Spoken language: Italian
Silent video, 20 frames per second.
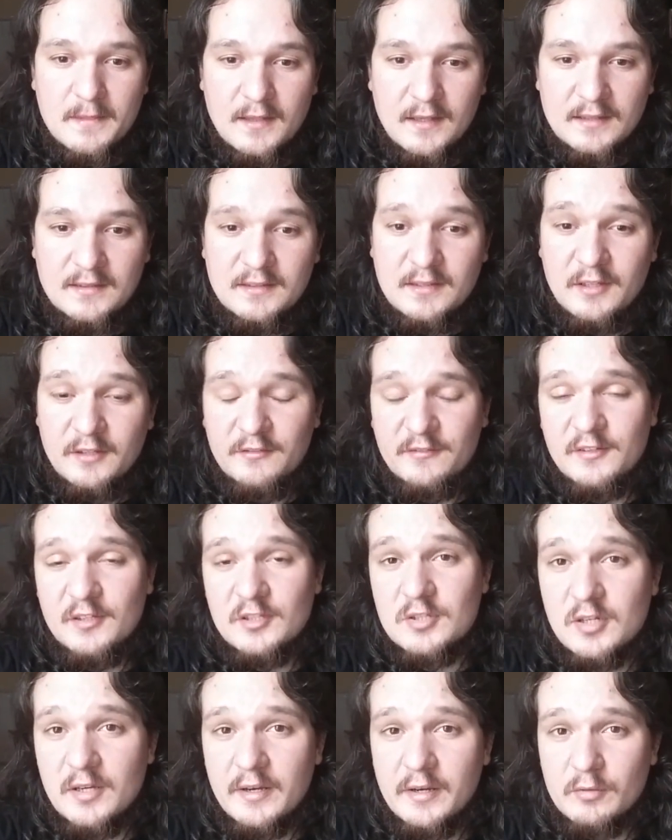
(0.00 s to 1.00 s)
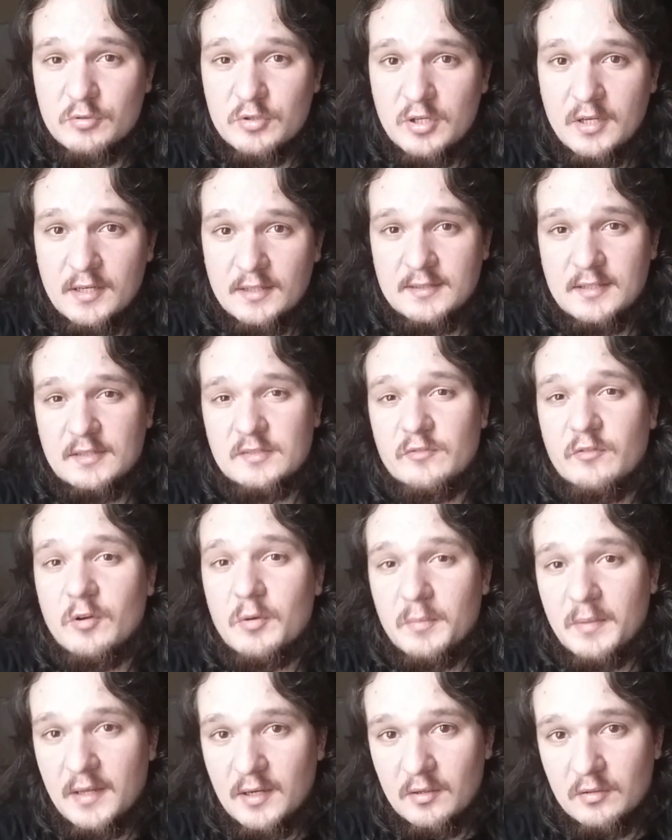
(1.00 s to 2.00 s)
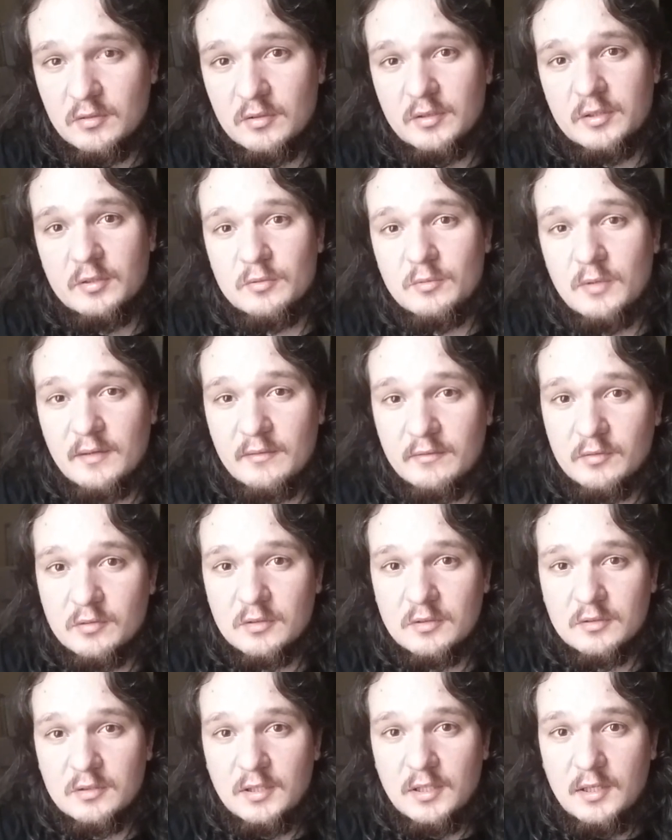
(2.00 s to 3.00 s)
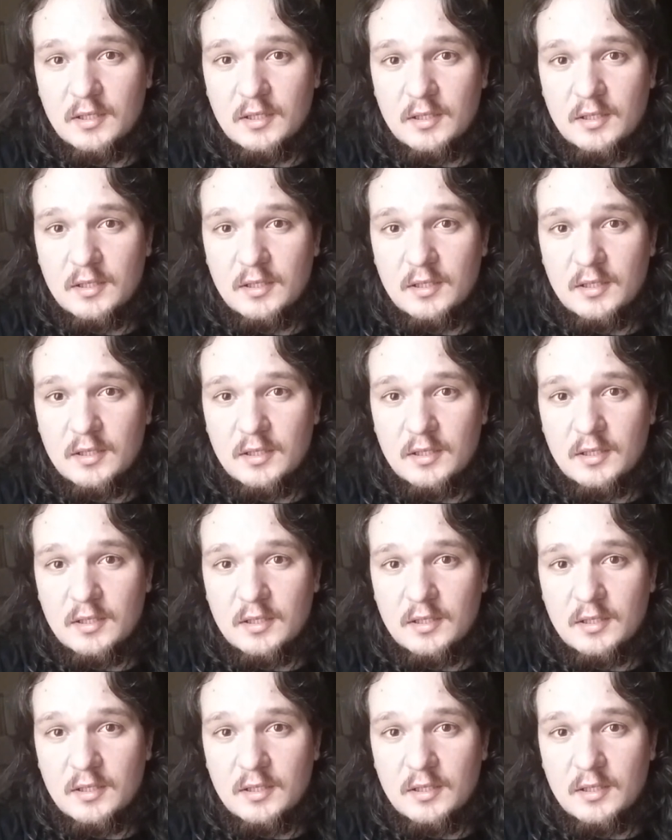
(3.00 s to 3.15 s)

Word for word: è difficile riuscire a trasformarlo in un lavoro.